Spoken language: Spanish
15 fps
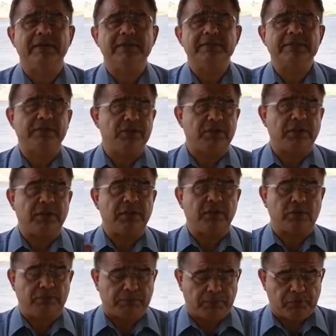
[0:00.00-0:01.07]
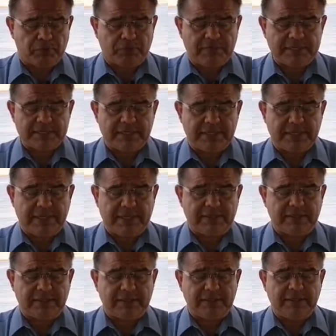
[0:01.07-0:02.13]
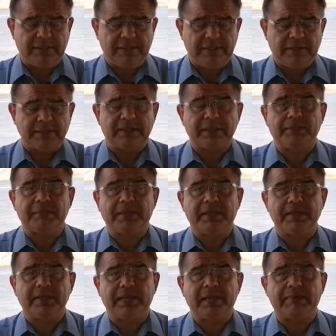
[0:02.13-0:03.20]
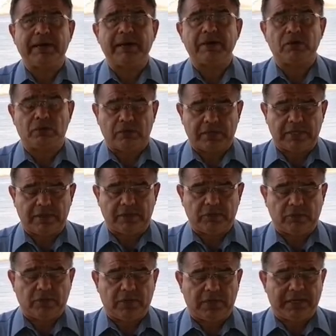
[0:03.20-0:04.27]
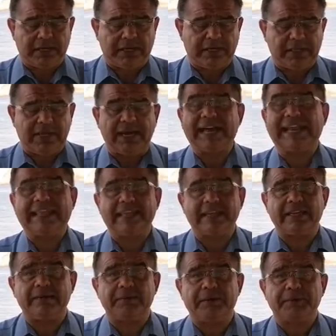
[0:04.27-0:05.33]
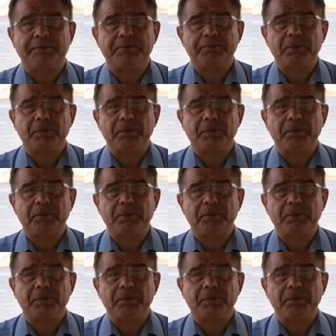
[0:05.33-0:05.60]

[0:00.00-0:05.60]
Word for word: sino que un poco más adelante también el barco quedó a la, deriva.